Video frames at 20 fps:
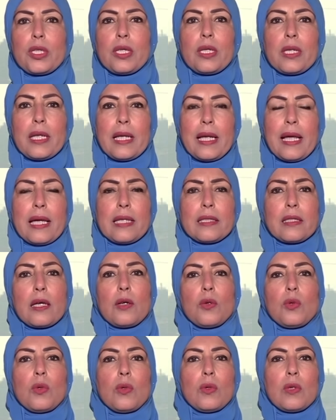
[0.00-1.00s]
إلى
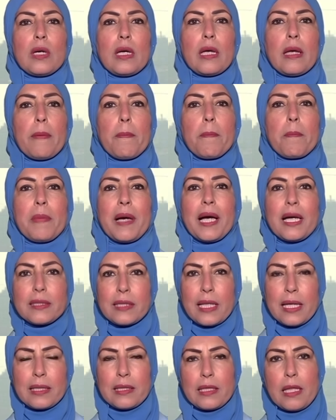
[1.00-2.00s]
أنه آه، بعد
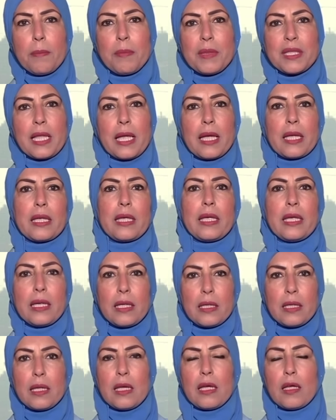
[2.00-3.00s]
أن تم
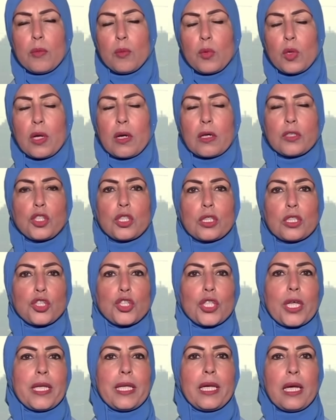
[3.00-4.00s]
تأجيل آه، مناقشة
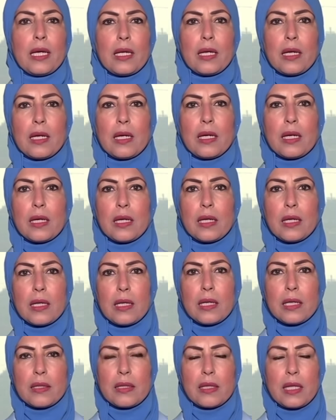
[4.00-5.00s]
الشريحة
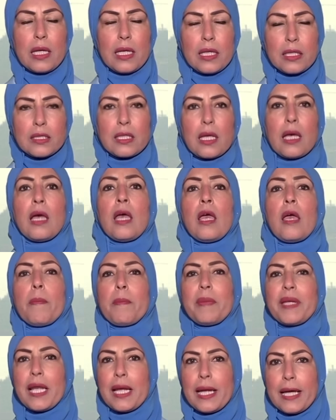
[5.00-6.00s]
آه، الثالثة
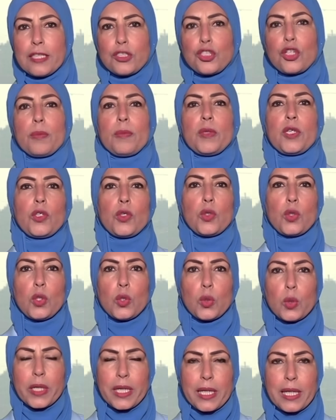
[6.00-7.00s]
من العاشر من
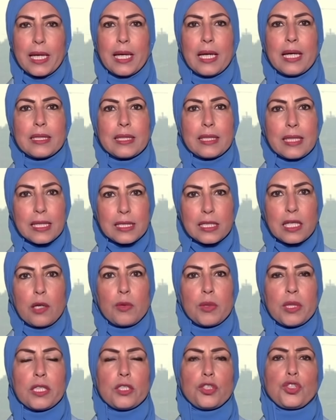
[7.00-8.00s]
يوليو إلى التاسع
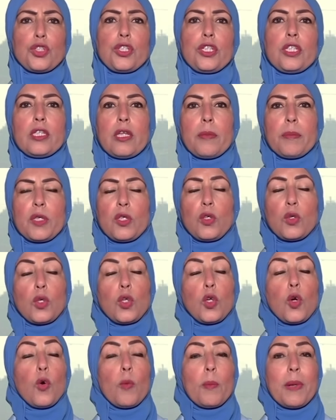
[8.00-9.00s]
والعشرين من
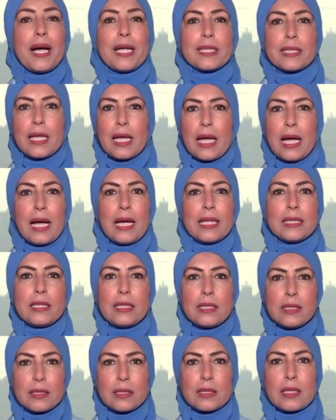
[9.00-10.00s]
يوليو وبعد
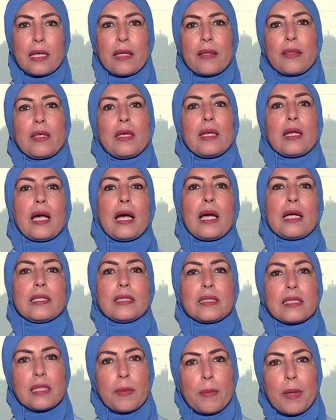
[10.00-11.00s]
حديث كثير عن
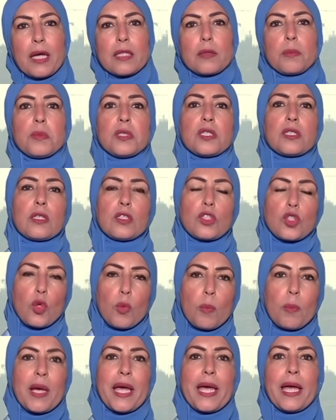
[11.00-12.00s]
استبعاد مصر
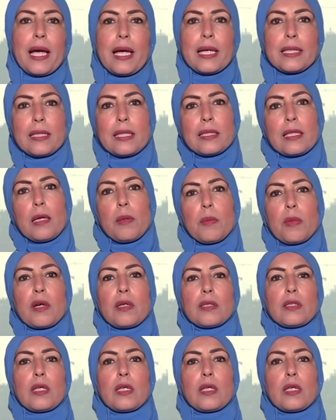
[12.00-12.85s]
ثم إعادتها مرة